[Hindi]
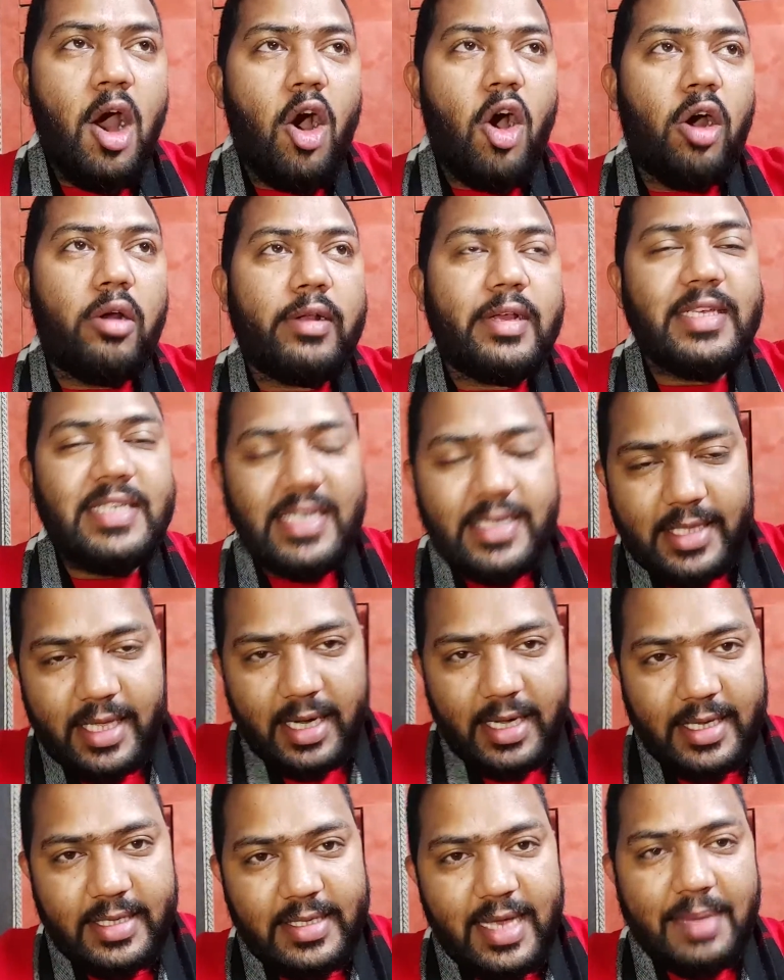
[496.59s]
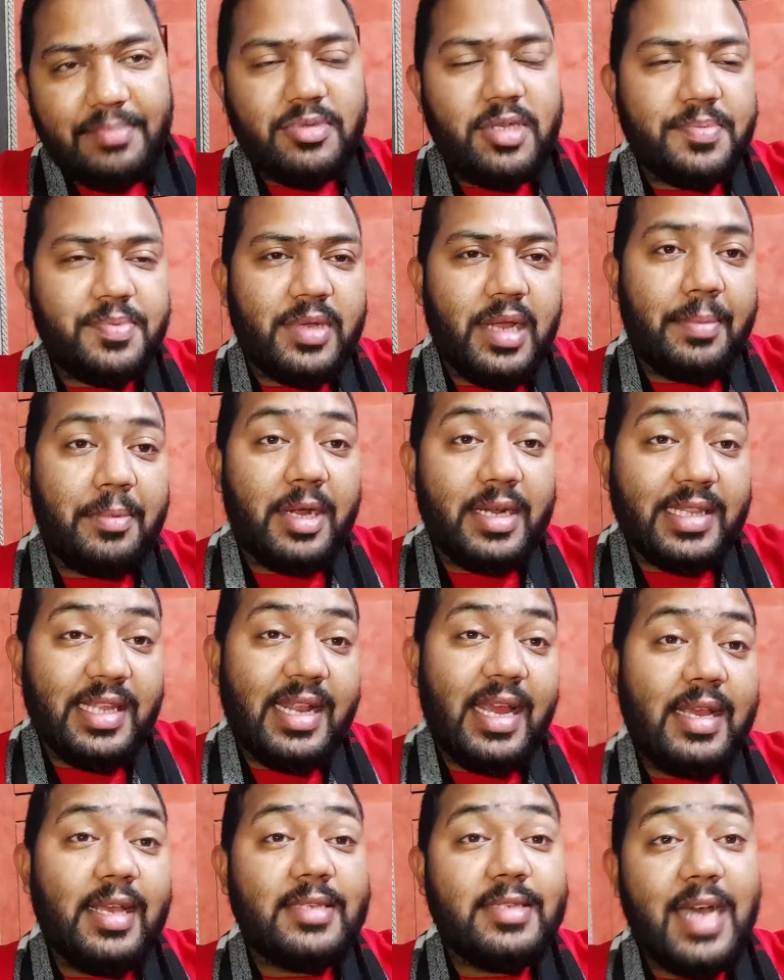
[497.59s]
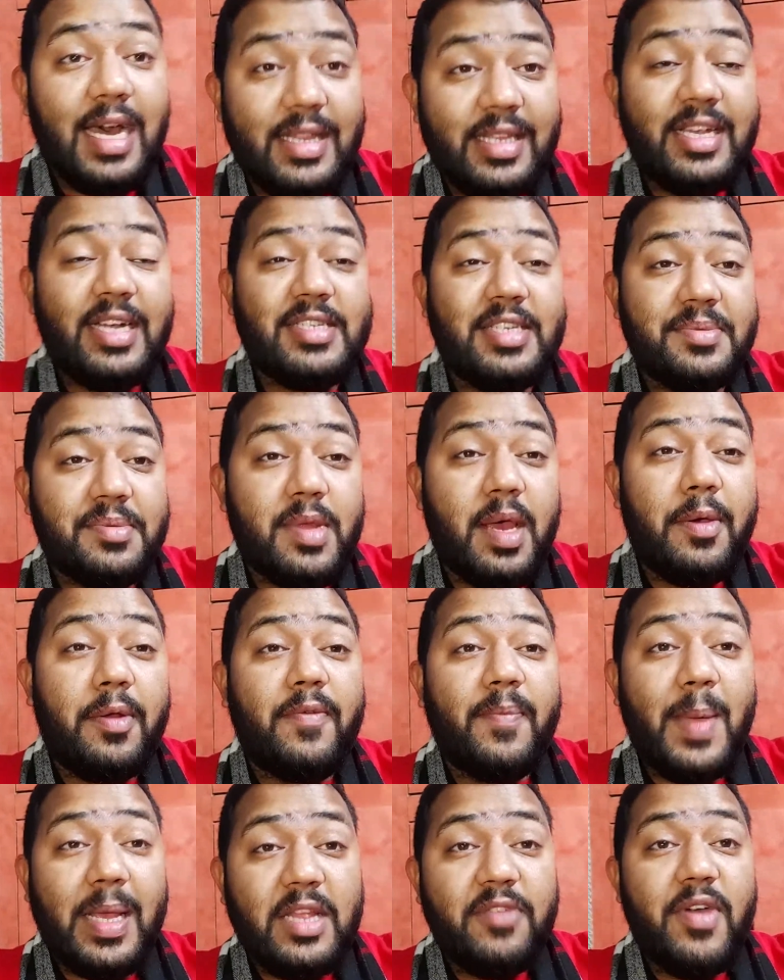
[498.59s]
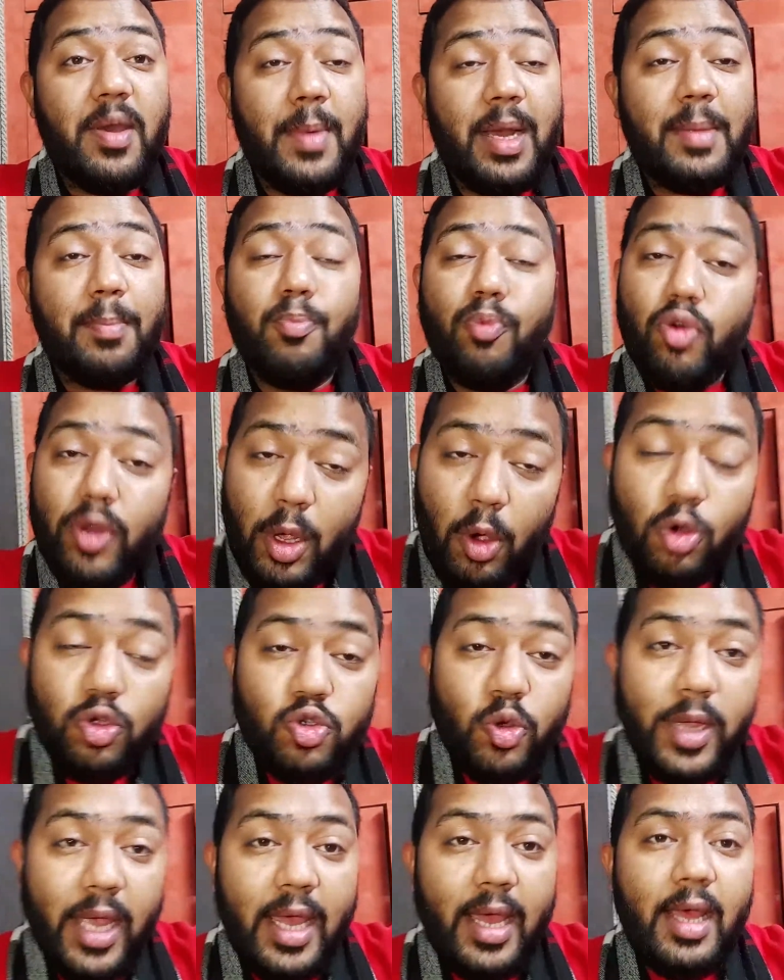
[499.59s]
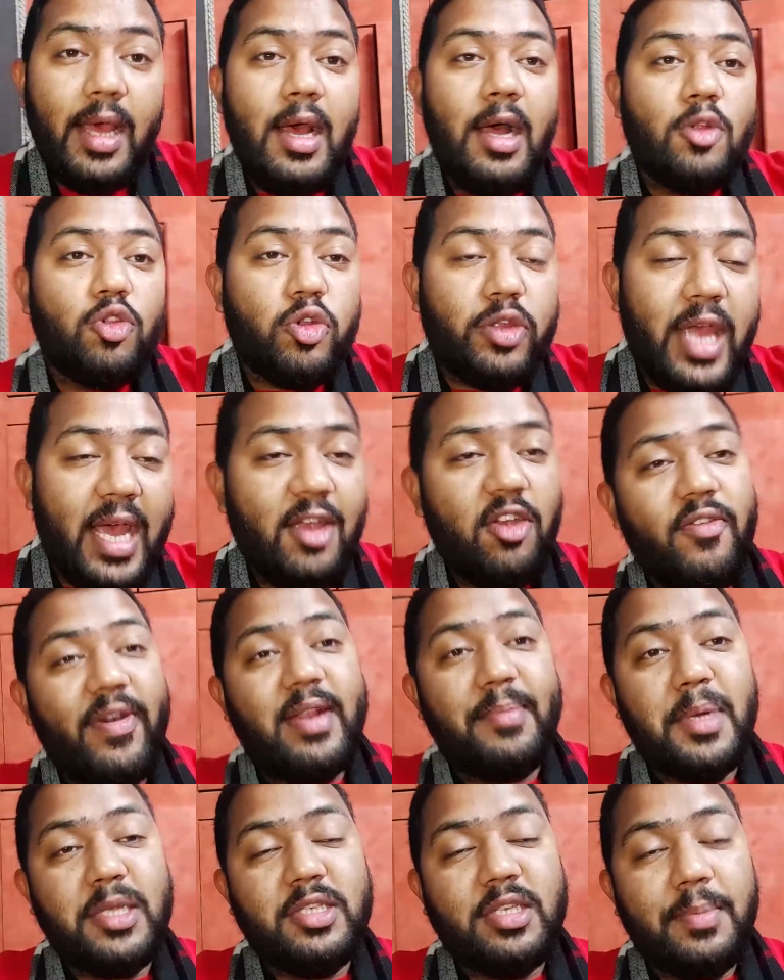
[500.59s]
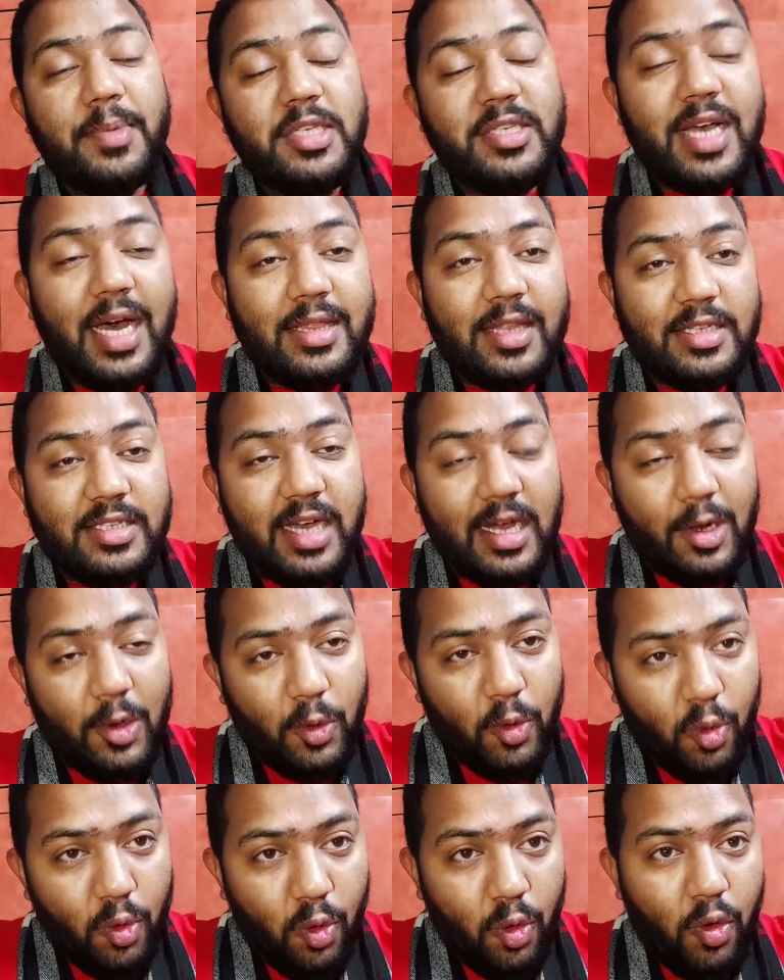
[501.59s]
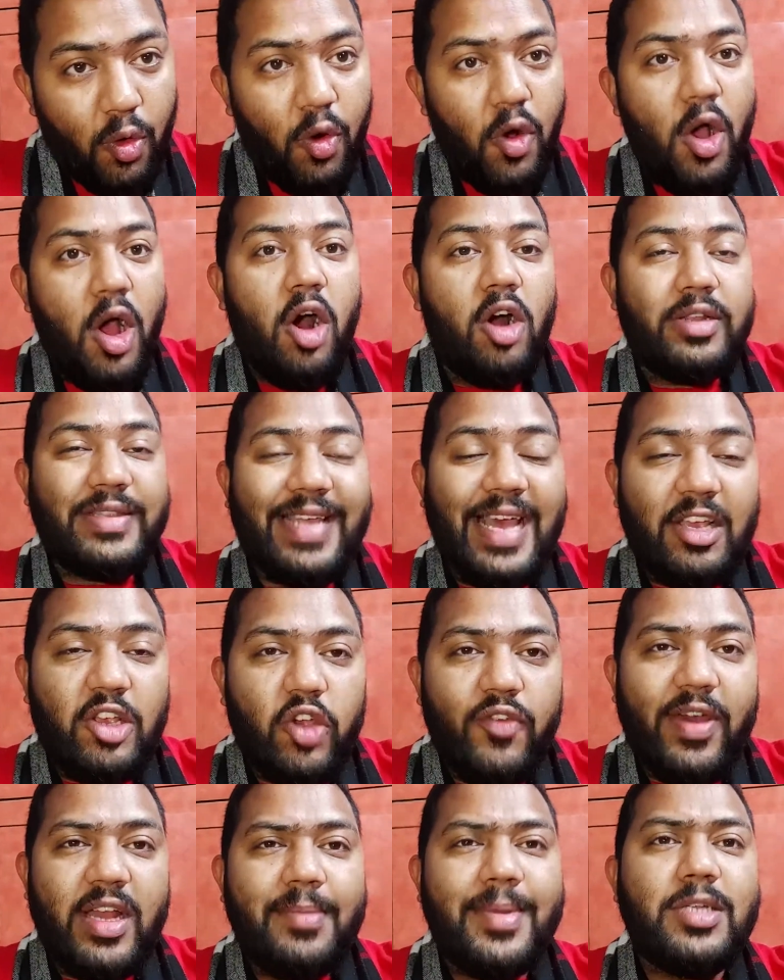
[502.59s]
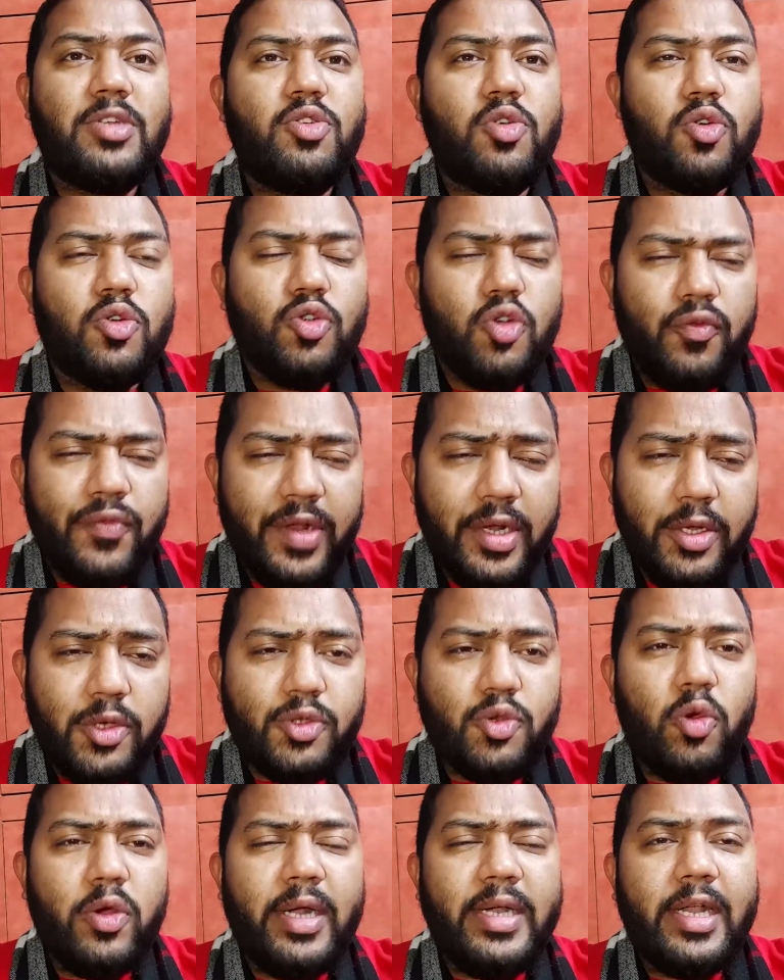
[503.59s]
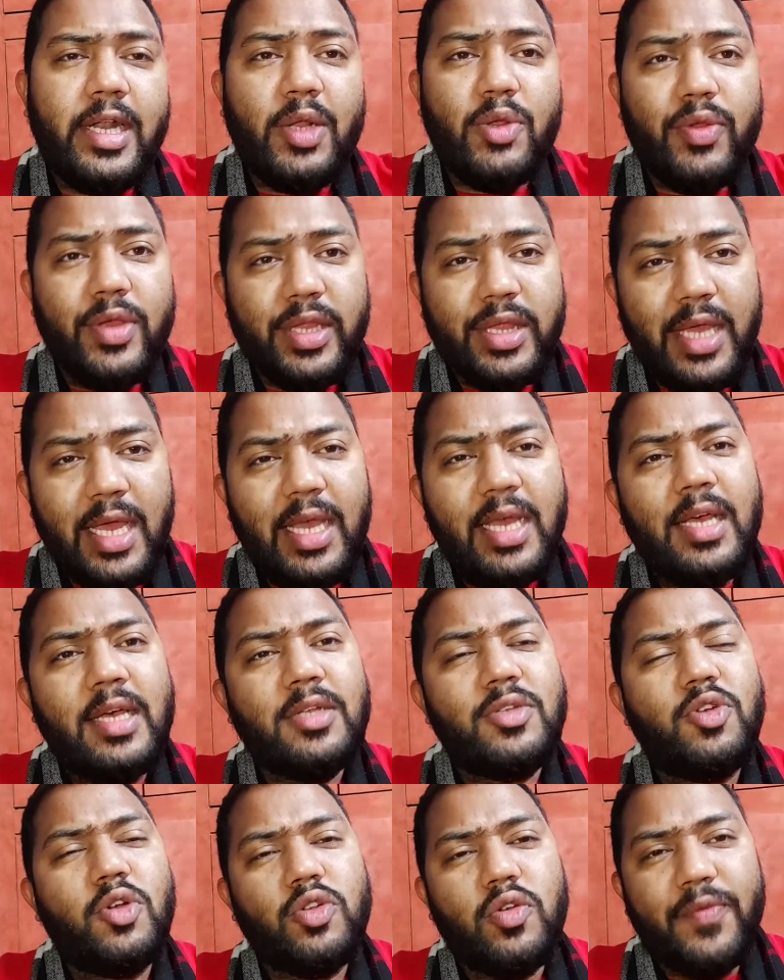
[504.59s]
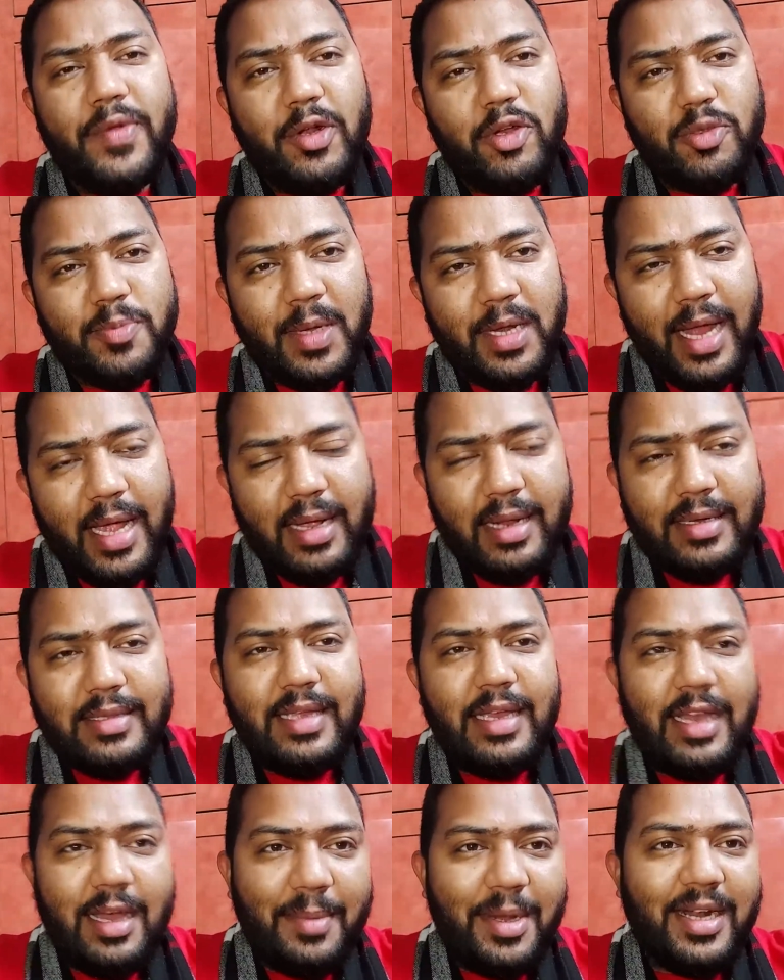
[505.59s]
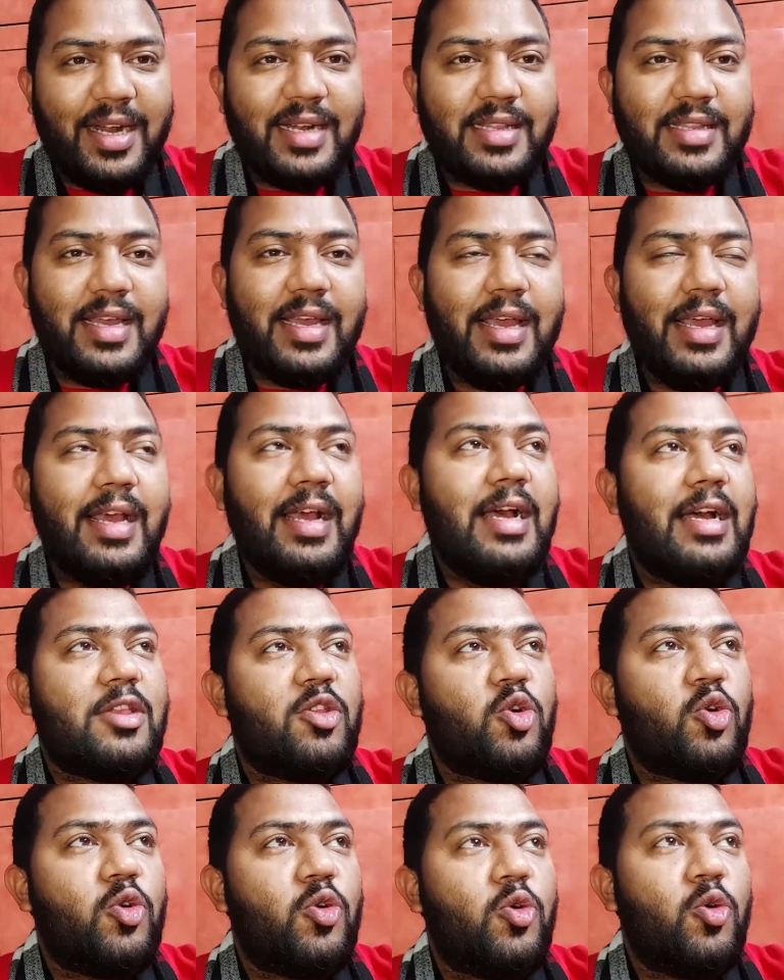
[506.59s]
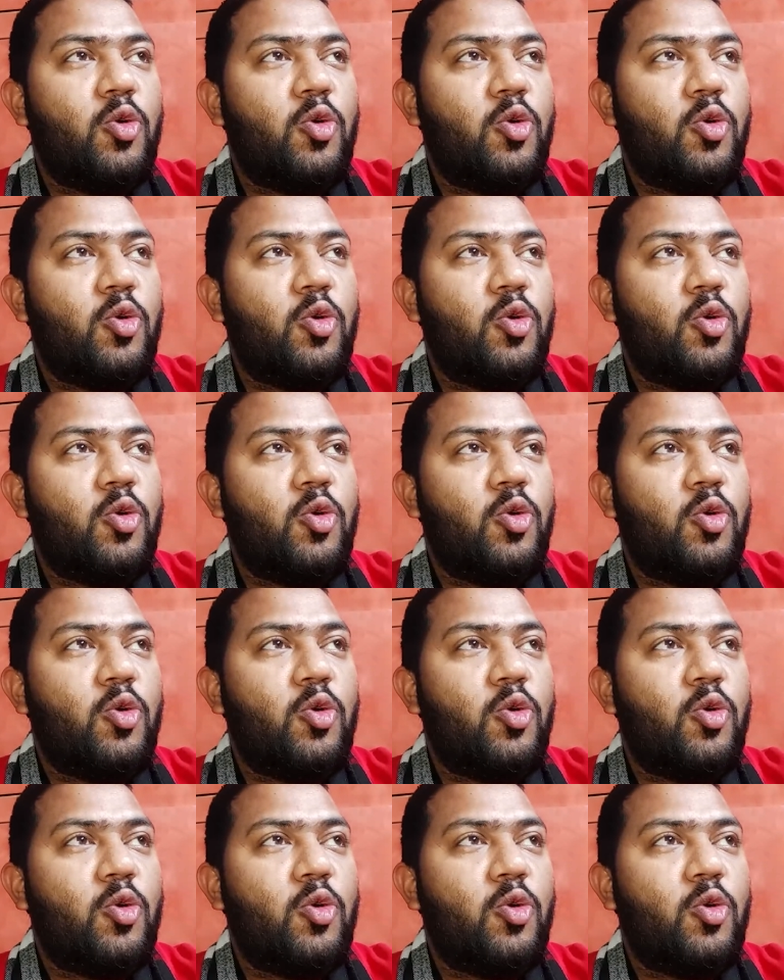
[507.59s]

और इसी तरीके से आप सब्सक्राइब करते रहेंगे सात हजार सब्सक्राइबर बाय द वे हमारे पूरे हो चुके हैं तो थैंक यू वेरी मच सभी सात हजार लोगों को और थैंक यू वेरी मच जो जो वीडियोज को कंटिन्यू देखते हैं जो जो वीडियो पर लाइक करते हैं कमेंट करते हैं तो